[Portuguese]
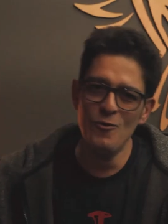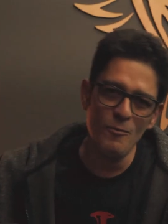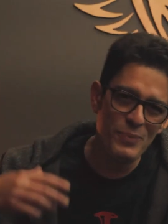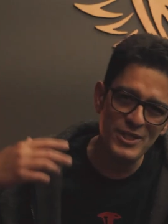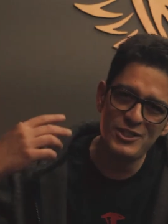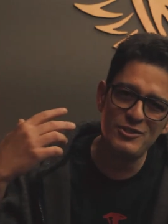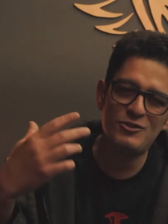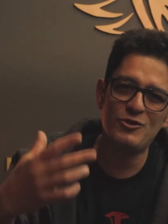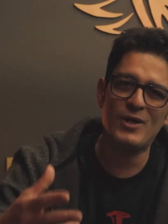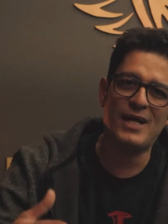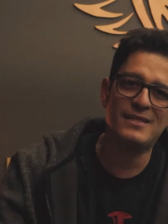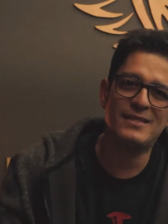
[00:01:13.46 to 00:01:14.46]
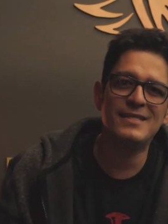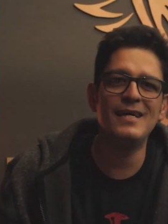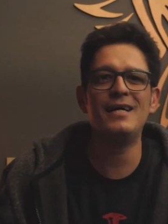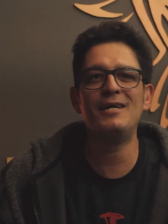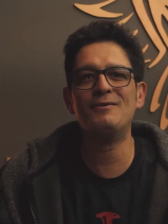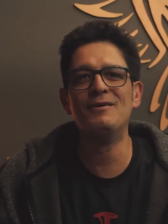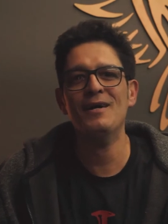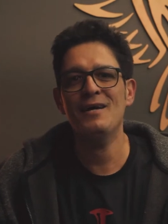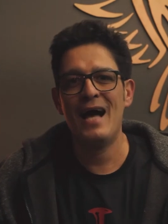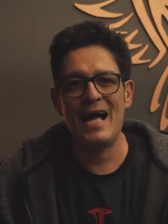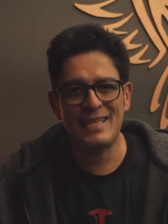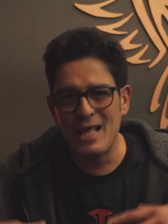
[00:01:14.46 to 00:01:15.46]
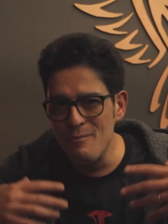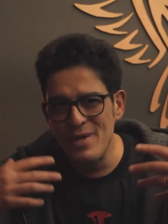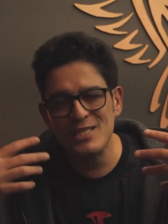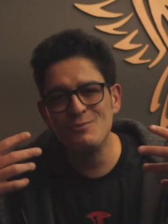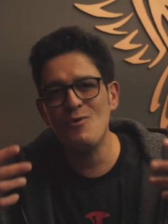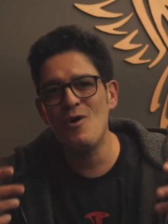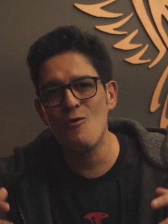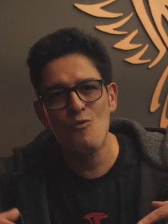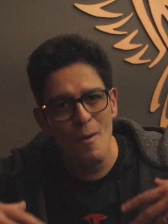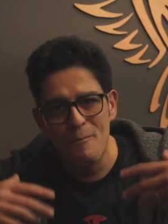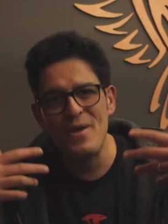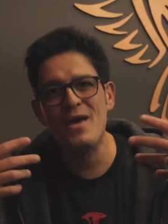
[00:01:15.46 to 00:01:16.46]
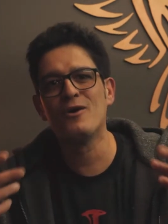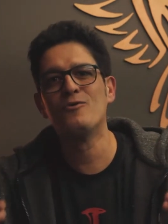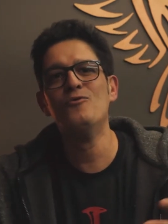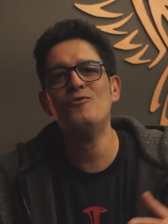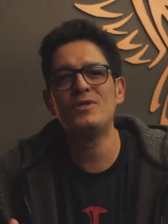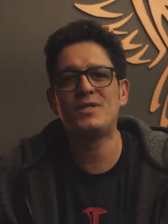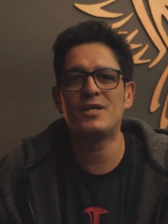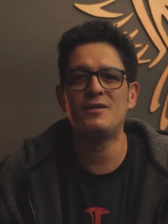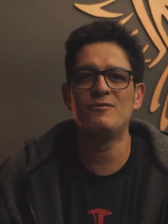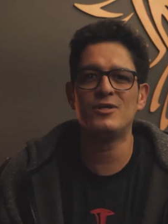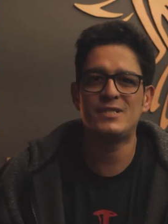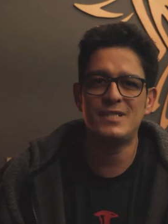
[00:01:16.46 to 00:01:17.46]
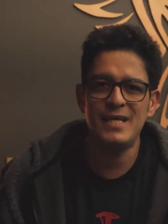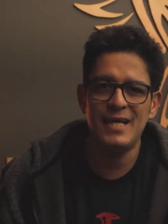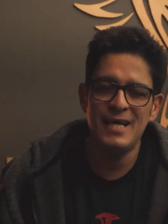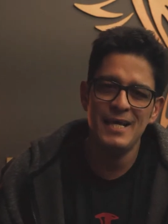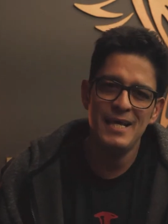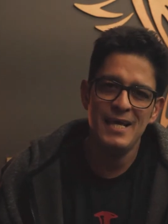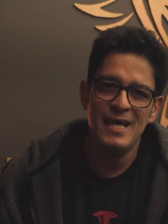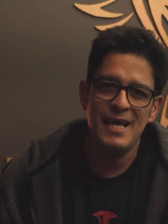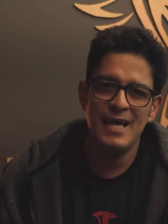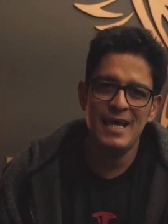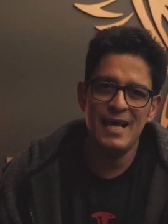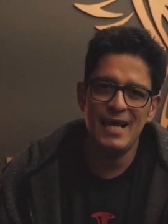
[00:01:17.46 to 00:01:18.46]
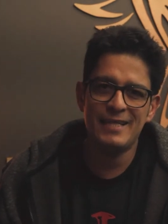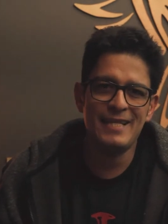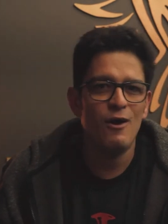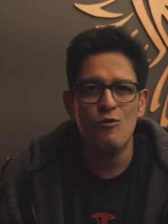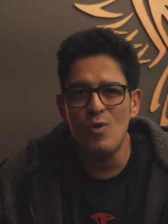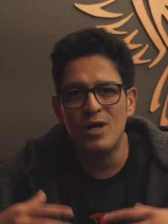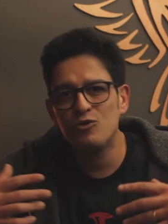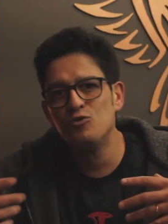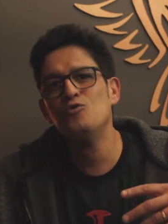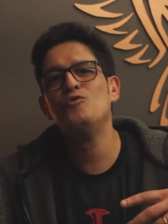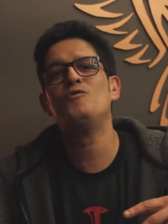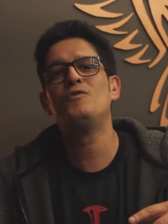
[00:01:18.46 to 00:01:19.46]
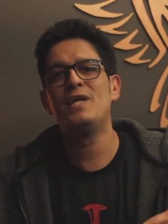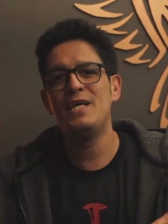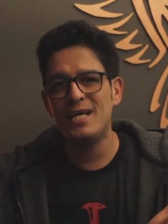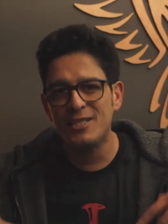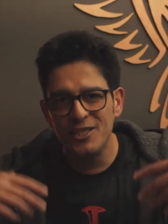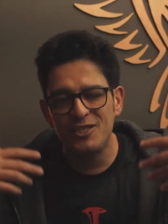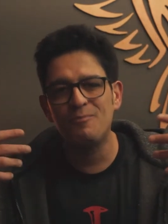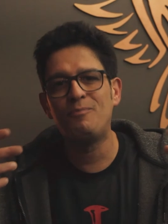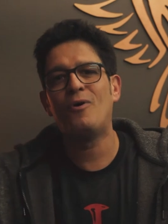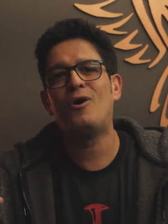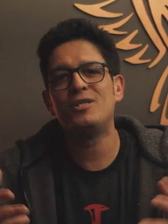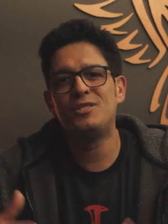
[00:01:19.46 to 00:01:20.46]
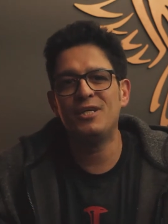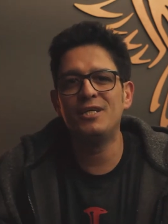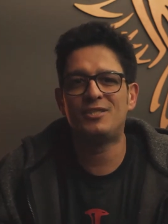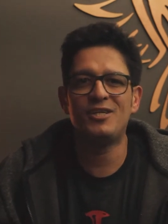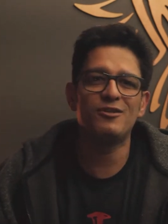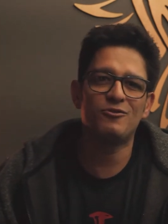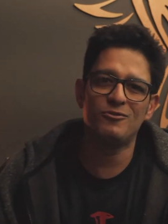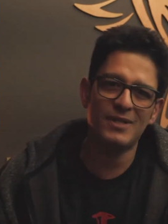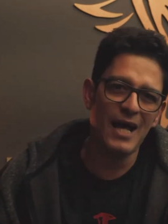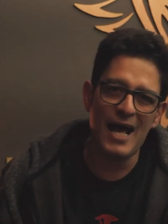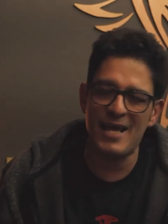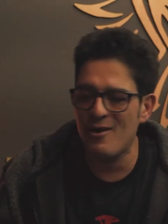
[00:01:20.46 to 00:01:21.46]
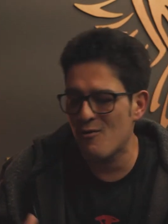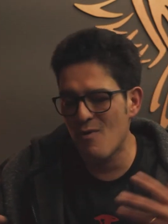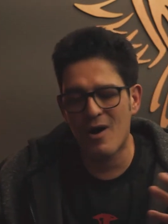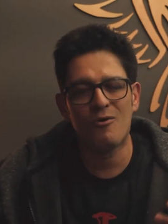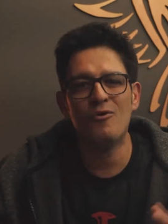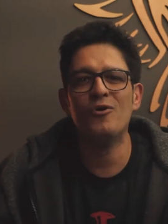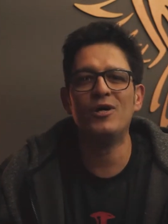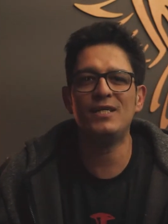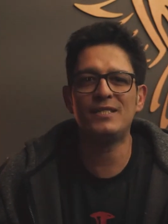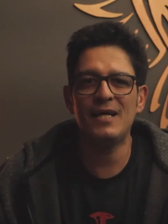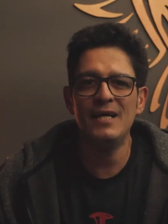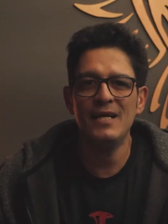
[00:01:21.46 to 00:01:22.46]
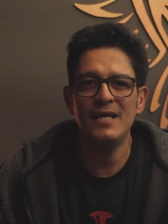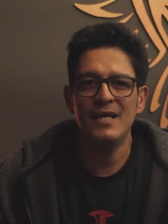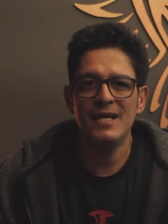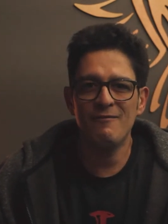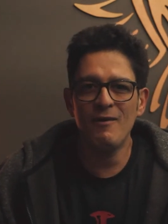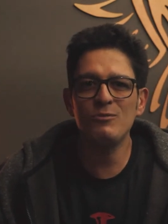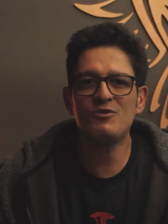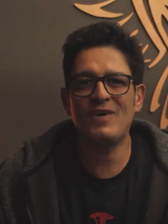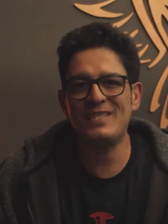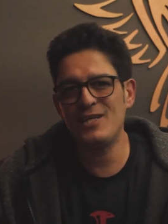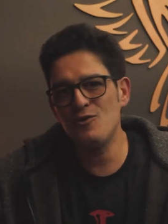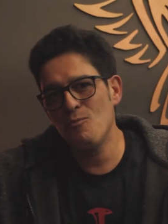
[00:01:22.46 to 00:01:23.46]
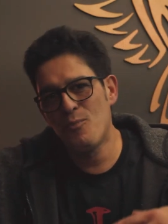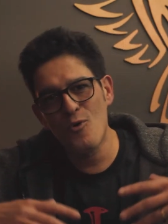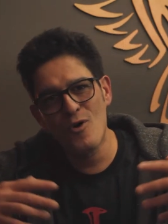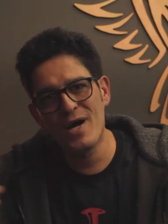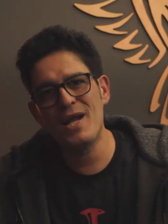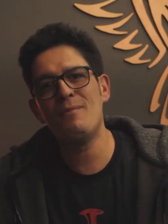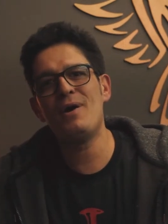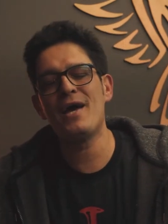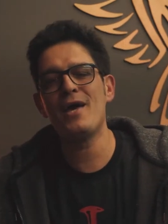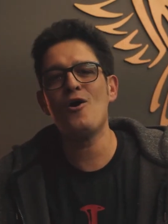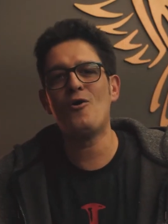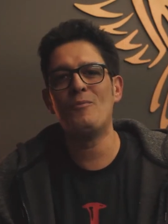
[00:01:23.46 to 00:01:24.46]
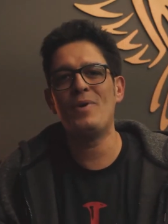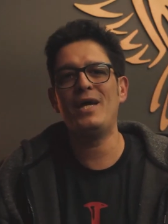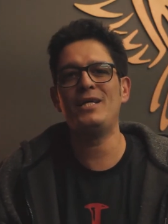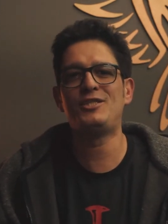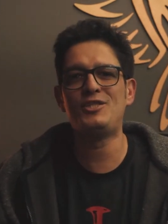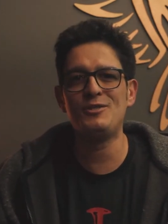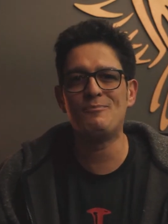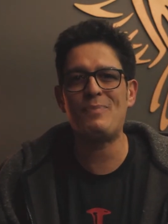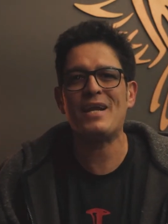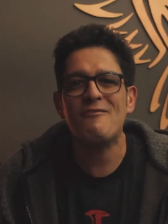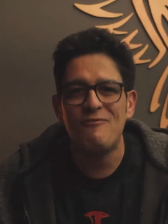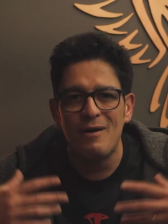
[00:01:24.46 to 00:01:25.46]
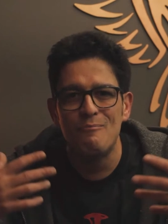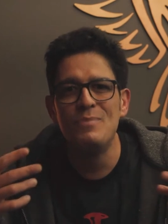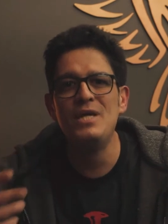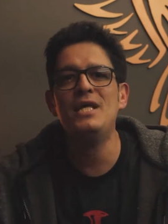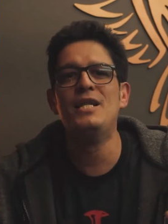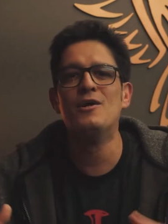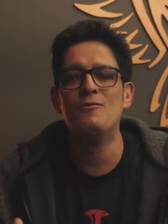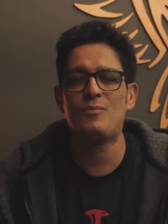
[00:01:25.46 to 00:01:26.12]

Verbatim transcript: um pedido de oração, até mesmo alguma pergunta que você é, tem alguma dúvida e a gente pode te ajudar em alguma coisa. Vamos fazer um programa realmente para a família, um